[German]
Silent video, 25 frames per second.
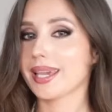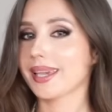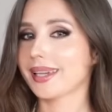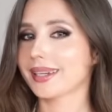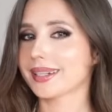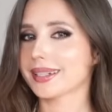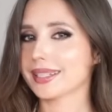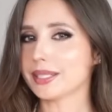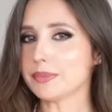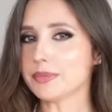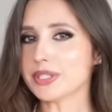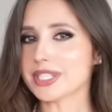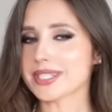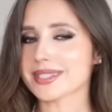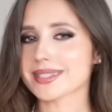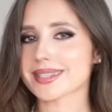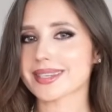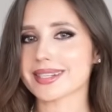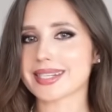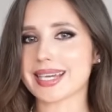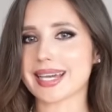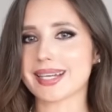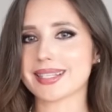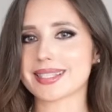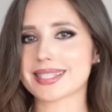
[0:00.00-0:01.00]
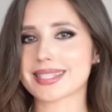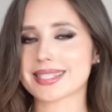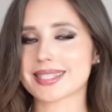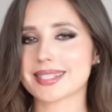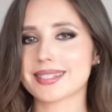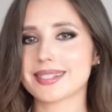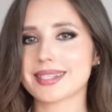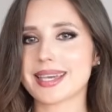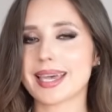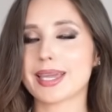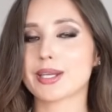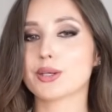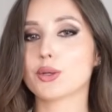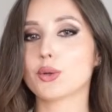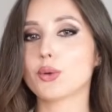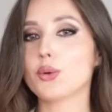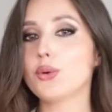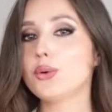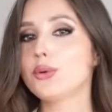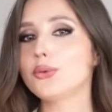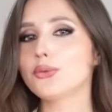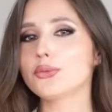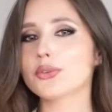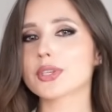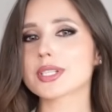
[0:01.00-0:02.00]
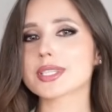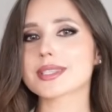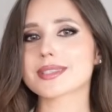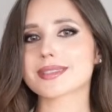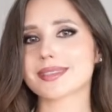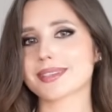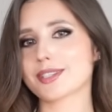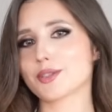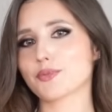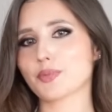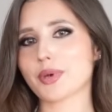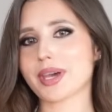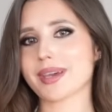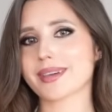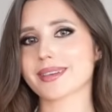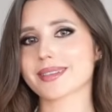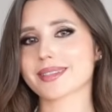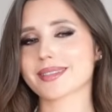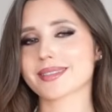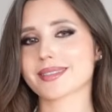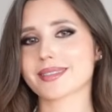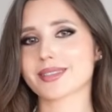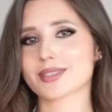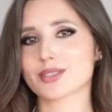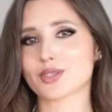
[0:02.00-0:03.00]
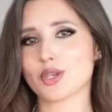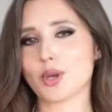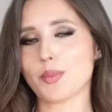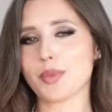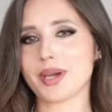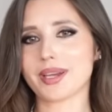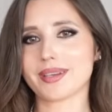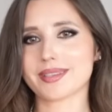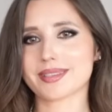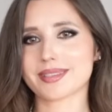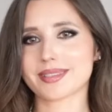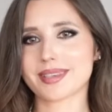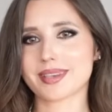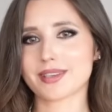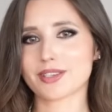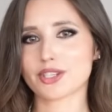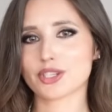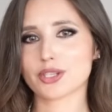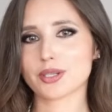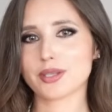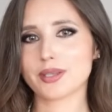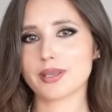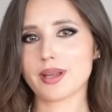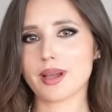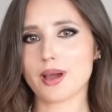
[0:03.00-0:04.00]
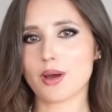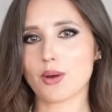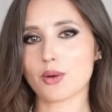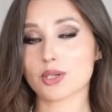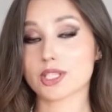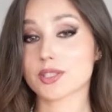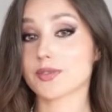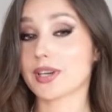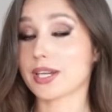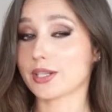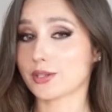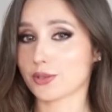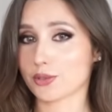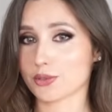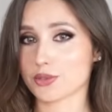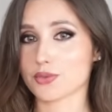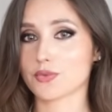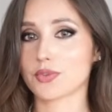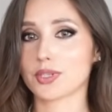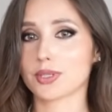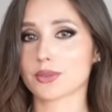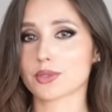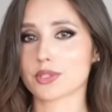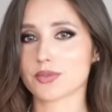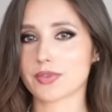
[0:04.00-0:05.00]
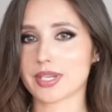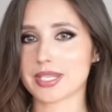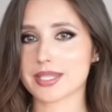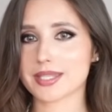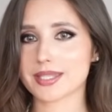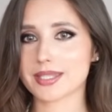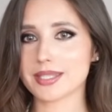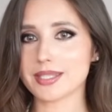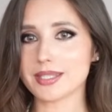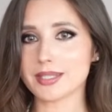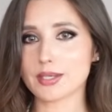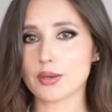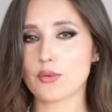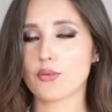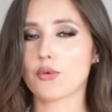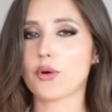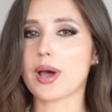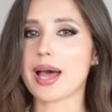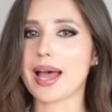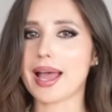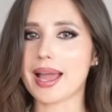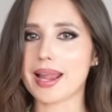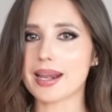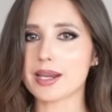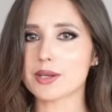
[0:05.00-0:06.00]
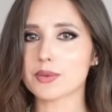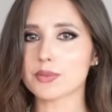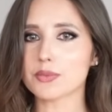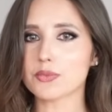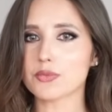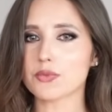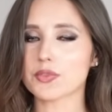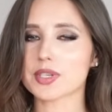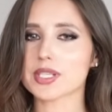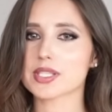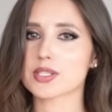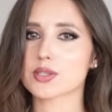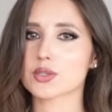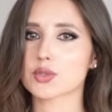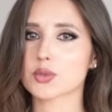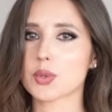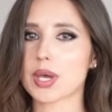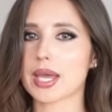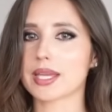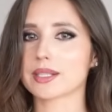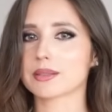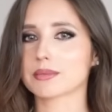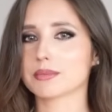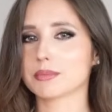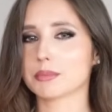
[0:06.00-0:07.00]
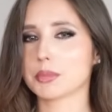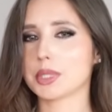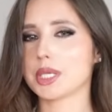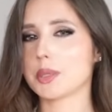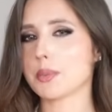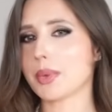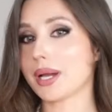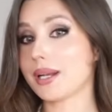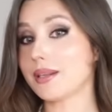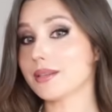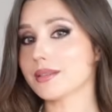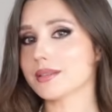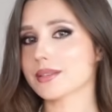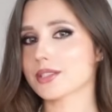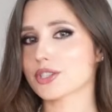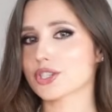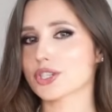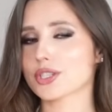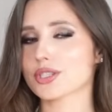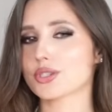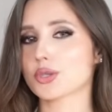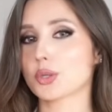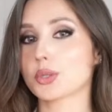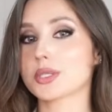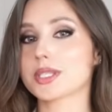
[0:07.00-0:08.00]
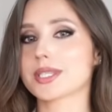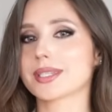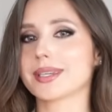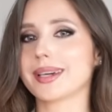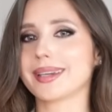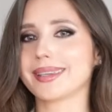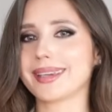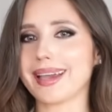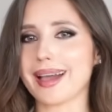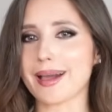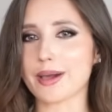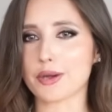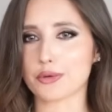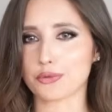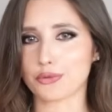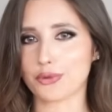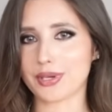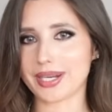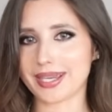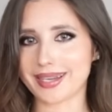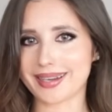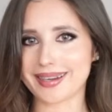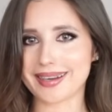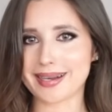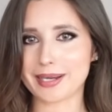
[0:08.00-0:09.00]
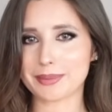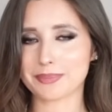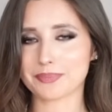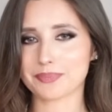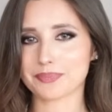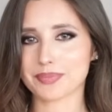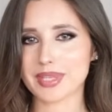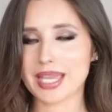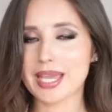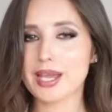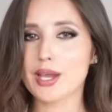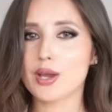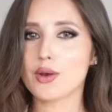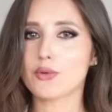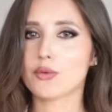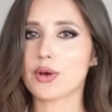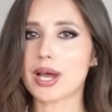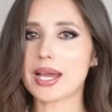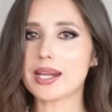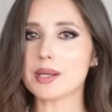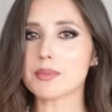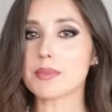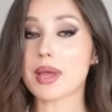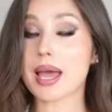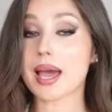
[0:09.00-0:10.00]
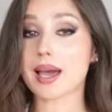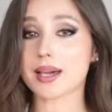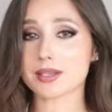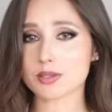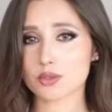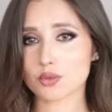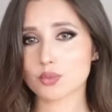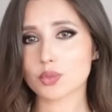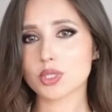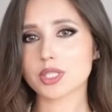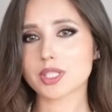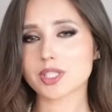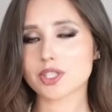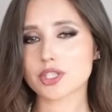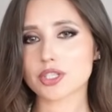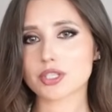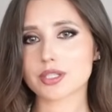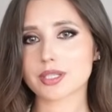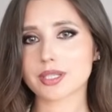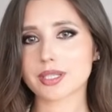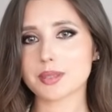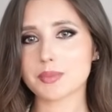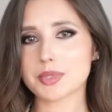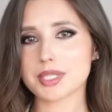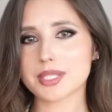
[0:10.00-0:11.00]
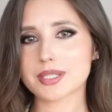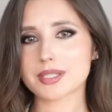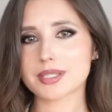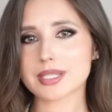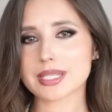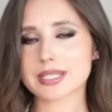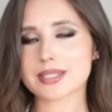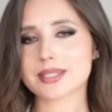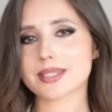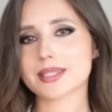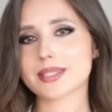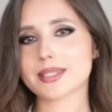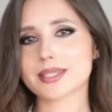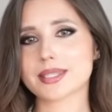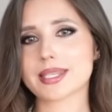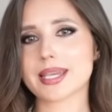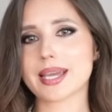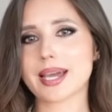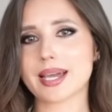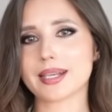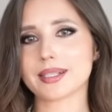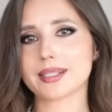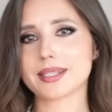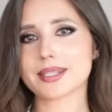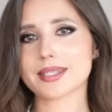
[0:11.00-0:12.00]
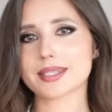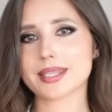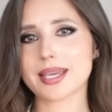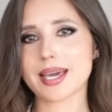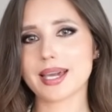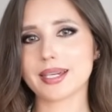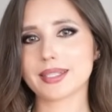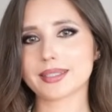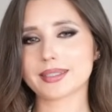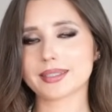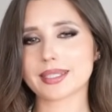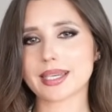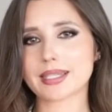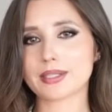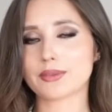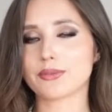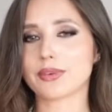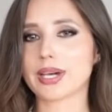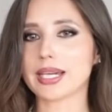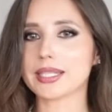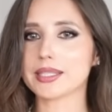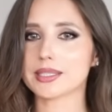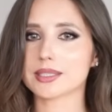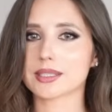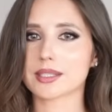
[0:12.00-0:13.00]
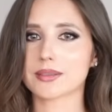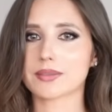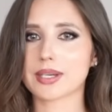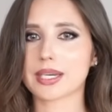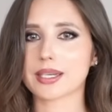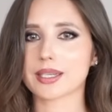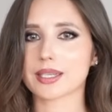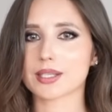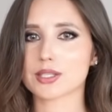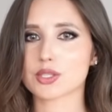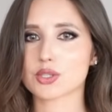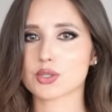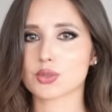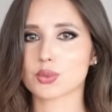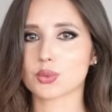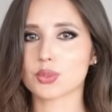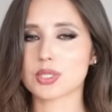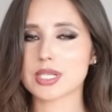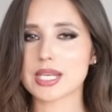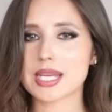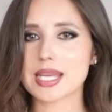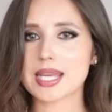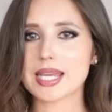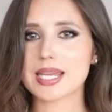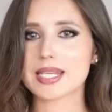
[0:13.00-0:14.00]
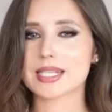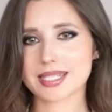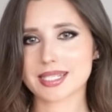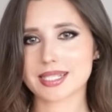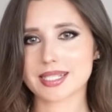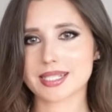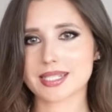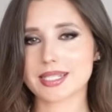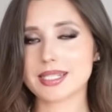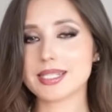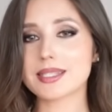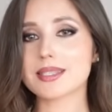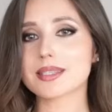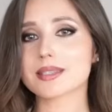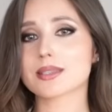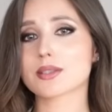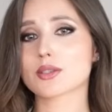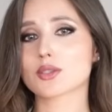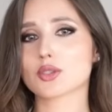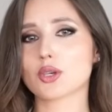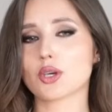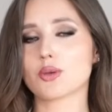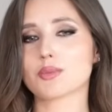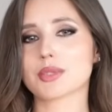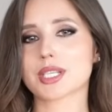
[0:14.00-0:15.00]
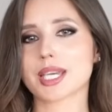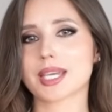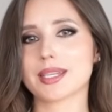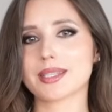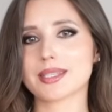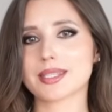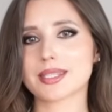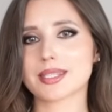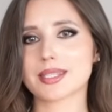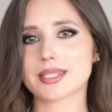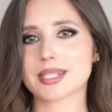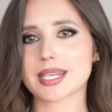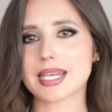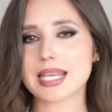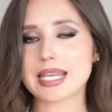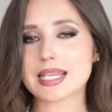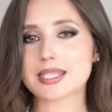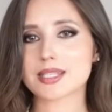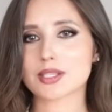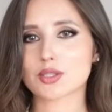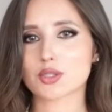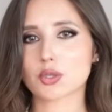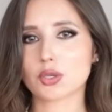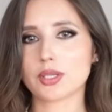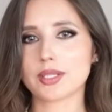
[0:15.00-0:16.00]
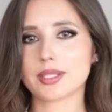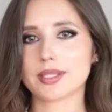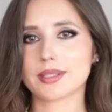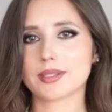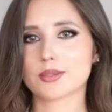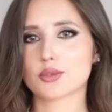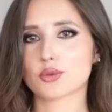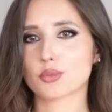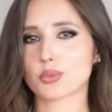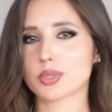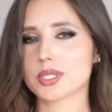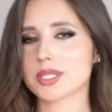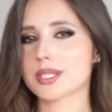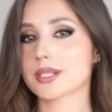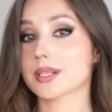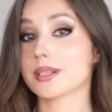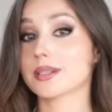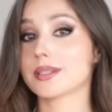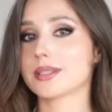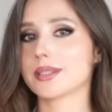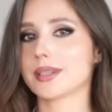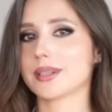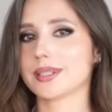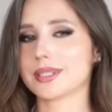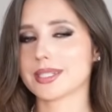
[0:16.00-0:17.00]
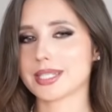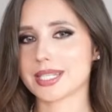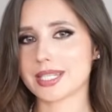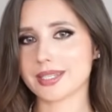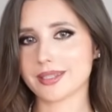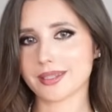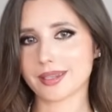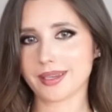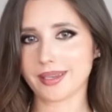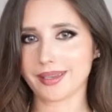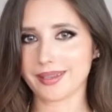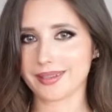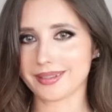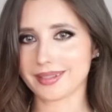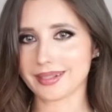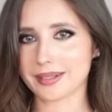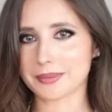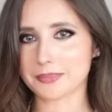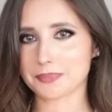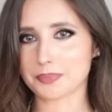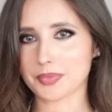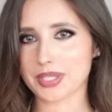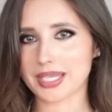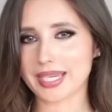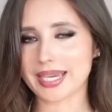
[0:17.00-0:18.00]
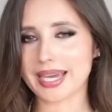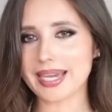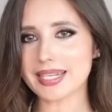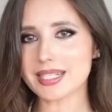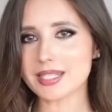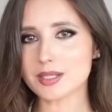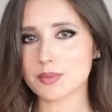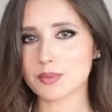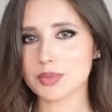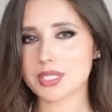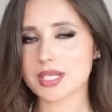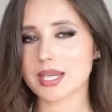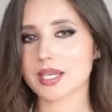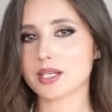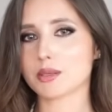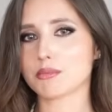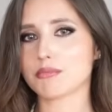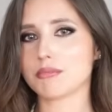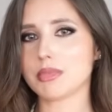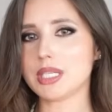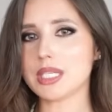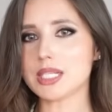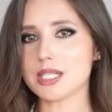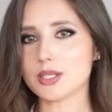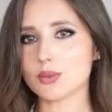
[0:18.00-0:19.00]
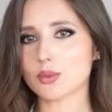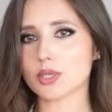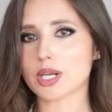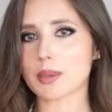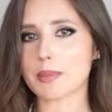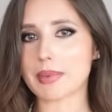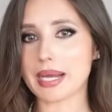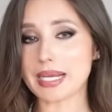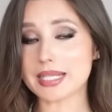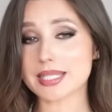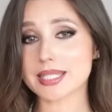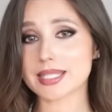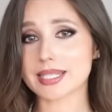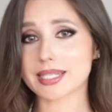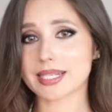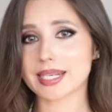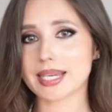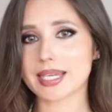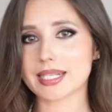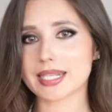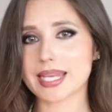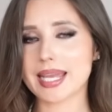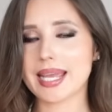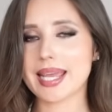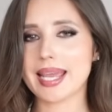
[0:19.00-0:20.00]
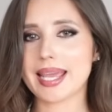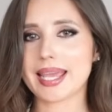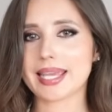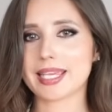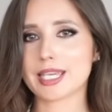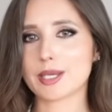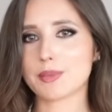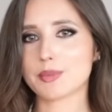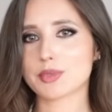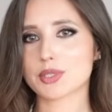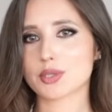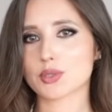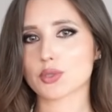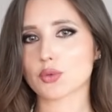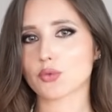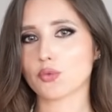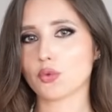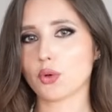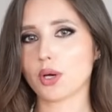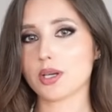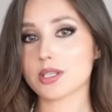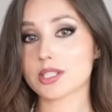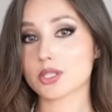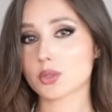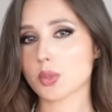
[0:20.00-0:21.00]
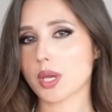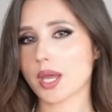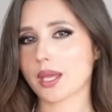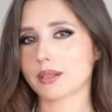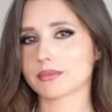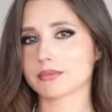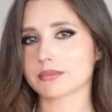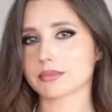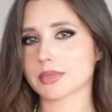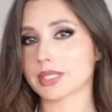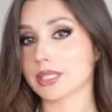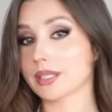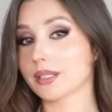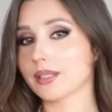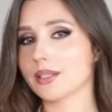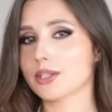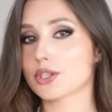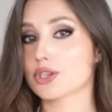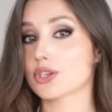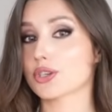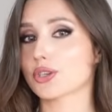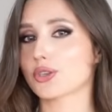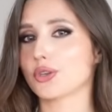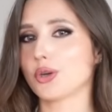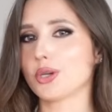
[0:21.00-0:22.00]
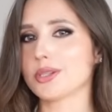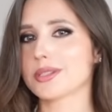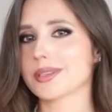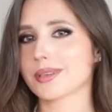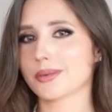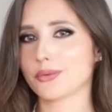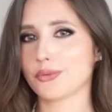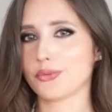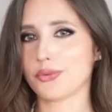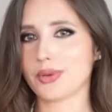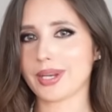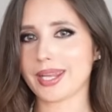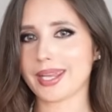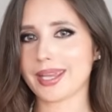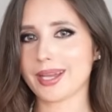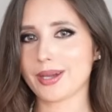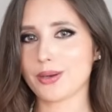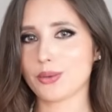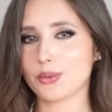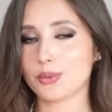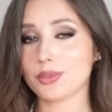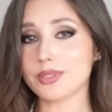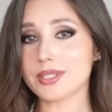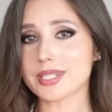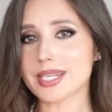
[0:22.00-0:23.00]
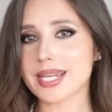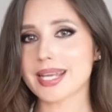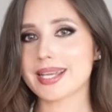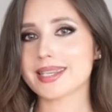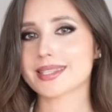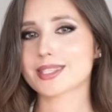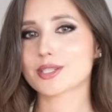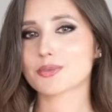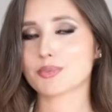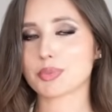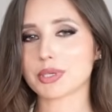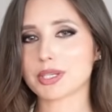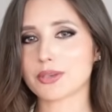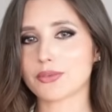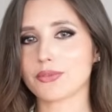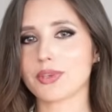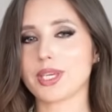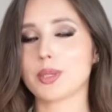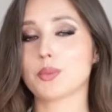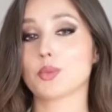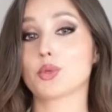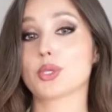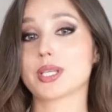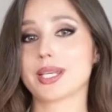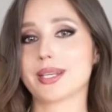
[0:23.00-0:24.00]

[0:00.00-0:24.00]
Riemchensandalen sind ein unverzichtbares Sommer-Essential, auch 2024, vor allem wenn sie so ein minimalistisches 90er-Jahre-Flair haben. Vor allem asymmetrische Riemchen sind sehr angesagt. Eine weitere Variation, die diese Saison im Trend sind, sind solche, die so ein bisschen an die Antike erinnern. Gerade mit einem Midi- oder Maxi-Kleid ergeben sie sofort so einen griechische Göttin-Flair und sind bequem und